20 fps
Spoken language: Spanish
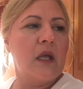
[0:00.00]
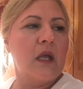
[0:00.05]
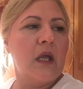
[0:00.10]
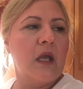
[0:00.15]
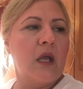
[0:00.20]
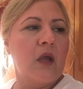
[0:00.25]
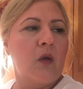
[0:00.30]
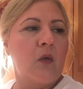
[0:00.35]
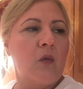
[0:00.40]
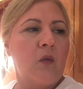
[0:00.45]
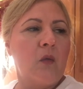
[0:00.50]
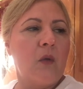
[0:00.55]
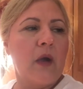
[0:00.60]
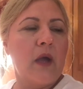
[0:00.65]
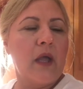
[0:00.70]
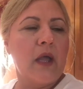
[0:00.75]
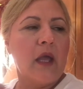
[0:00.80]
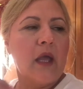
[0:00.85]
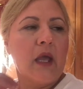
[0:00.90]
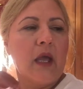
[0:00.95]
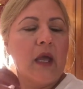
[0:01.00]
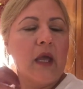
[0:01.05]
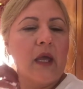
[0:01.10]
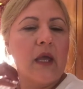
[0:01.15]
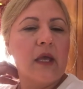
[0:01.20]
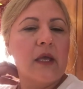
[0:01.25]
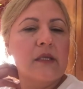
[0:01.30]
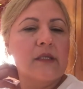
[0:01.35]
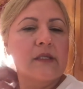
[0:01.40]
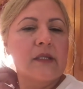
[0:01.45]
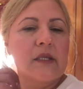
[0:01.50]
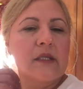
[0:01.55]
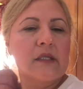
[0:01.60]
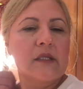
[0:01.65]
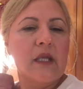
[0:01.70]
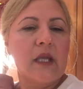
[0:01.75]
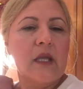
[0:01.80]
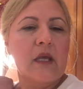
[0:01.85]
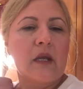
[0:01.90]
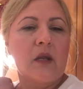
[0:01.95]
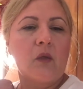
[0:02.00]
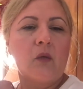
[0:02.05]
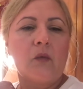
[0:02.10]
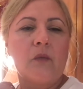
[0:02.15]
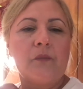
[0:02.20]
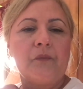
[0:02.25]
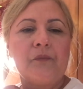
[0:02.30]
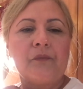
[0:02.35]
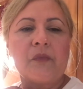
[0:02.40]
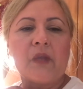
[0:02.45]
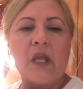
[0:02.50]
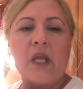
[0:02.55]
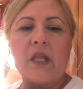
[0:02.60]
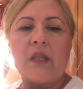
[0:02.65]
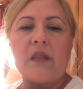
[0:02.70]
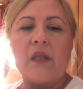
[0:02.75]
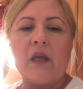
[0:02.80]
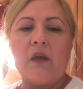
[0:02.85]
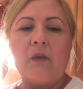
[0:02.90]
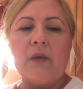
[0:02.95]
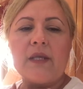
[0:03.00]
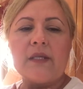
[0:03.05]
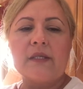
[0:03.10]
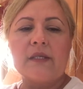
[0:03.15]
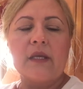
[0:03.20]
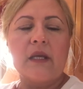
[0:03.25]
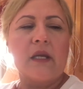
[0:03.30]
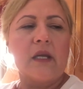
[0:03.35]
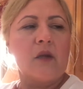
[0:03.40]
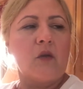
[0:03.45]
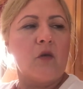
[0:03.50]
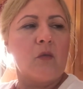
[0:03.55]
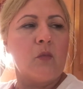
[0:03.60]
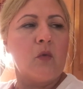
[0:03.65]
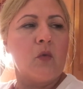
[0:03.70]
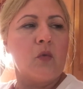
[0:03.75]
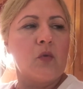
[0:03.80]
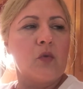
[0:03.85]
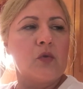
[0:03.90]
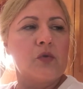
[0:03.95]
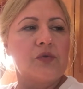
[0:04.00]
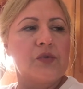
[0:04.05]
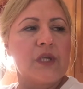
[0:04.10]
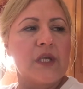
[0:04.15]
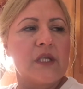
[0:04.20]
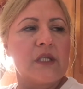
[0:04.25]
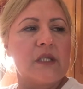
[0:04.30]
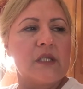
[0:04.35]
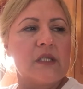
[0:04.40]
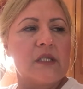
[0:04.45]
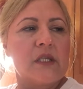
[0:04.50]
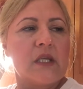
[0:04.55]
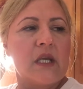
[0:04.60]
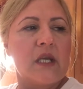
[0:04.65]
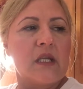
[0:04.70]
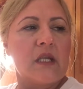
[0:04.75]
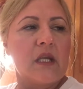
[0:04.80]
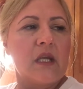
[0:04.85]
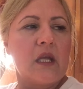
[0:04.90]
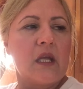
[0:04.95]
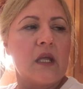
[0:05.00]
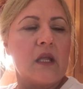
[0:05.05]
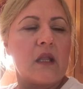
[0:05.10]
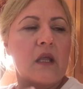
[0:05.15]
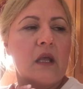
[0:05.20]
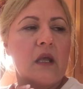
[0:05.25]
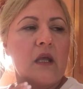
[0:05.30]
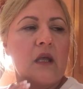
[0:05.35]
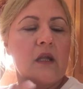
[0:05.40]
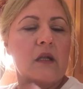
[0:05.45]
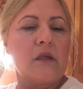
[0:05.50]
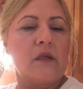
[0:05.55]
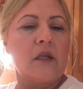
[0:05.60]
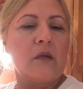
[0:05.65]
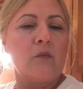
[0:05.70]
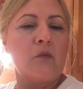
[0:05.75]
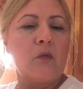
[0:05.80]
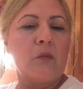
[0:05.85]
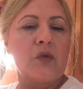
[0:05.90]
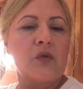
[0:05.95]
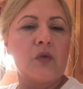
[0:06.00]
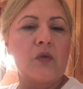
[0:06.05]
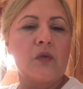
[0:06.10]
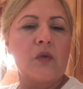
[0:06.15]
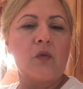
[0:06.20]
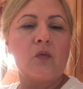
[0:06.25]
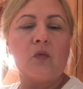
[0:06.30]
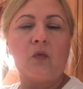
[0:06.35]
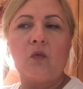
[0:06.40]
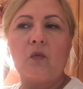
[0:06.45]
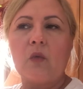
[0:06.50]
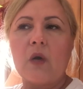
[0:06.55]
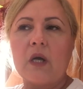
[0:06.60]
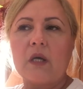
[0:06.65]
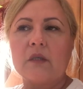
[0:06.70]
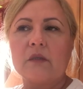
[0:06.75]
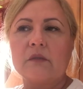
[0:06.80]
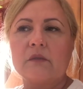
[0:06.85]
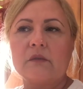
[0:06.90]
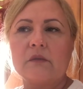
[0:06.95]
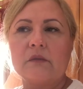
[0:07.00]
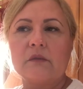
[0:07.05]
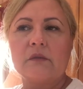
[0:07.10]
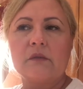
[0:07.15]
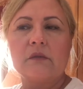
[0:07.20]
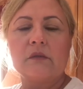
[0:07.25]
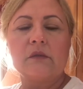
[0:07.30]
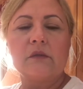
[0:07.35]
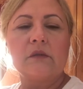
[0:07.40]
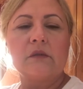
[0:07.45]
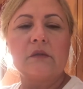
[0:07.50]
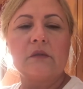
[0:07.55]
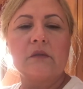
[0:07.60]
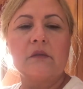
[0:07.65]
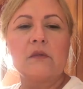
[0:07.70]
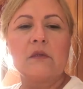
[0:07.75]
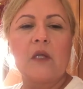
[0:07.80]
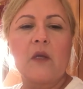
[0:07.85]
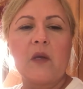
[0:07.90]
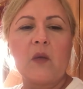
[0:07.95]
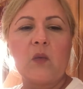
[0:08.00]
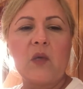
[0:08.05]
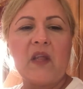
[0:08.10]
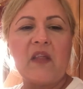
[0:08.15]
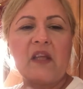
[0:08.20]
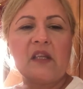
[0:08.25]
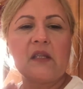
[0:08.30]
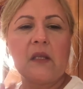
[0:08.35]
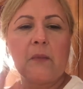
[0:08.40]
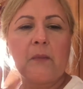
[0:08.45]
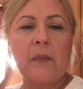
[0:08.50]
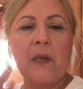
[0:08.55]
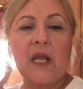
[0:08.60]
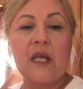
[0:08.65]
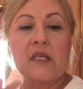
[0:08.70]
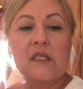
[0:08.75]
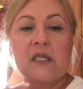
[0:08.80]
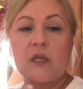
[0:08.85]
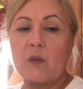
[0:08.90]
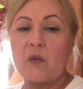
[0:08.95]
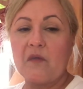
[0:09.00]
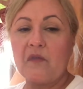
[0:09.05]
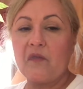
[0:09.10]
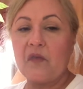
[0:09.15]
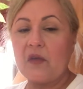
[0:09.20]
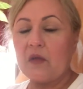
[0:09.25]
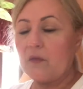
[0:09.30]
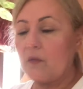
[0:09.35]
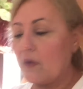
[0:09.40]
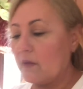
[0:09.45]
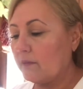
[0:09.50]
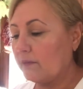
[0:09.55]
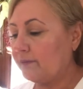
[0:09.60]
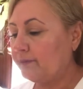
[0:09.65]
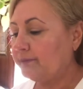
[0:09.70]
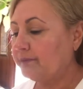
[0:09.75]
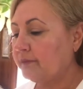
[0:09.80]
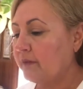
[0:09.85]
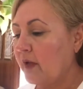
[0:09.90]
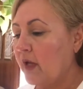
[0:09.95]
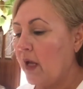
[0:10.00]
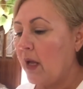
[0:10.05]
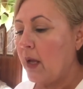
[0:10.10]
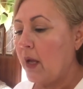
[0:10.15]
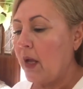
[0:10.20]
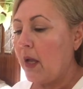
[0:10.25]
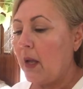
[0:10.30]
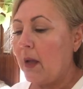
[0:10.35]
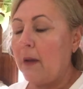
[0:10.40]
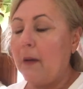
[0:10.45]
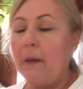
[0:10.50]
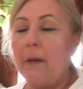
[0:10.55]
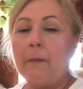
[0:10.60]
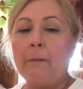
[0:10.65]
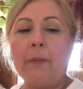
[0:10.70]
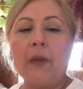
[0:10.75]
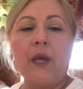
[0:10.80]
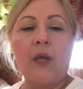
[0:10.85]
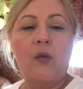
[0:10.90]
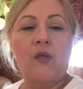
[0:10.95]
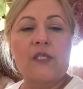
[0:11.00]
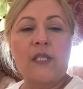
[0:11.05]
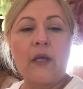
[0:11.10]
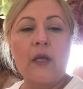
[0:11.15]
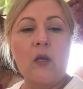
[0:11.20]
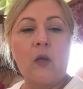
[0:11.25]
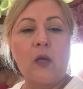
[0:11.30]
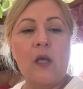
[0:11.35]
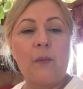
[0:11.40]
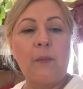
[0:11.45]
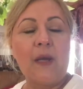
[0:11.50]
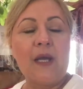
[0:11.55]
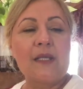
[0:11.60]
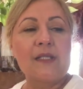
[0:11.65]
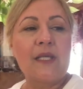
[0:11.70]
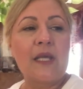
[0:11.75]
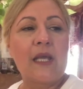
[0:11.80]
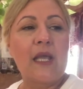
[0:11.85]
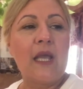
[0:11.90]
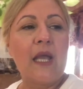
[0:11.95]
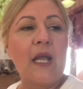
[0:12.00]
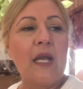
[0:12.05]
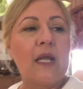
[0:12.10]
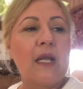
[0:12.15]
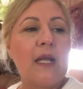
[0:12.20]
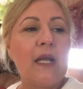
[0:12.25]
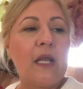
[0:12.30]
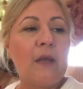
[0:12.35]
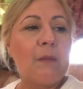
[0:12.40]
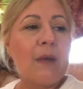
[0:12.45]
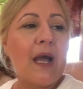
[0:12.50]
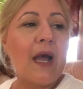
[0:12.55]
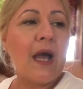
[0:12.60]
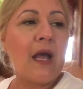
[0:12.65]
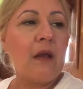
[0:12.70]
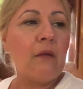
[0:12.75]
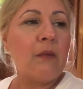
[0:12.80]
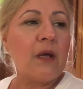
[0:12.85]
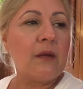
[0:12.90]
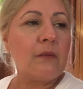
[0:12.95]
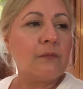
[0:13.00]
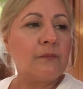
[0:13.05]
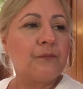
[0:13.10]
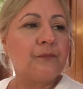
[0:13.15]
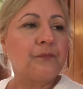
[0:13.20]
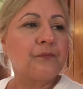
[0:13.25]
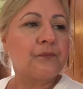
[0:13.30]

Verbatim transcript: En Cuba es centígrado. Debe ser como unos 37 del termómetro de Cuba. Debe una destemplanza, no hay fiebre. Pero ¿sabe lo que pasa? Que es el clima, Albert.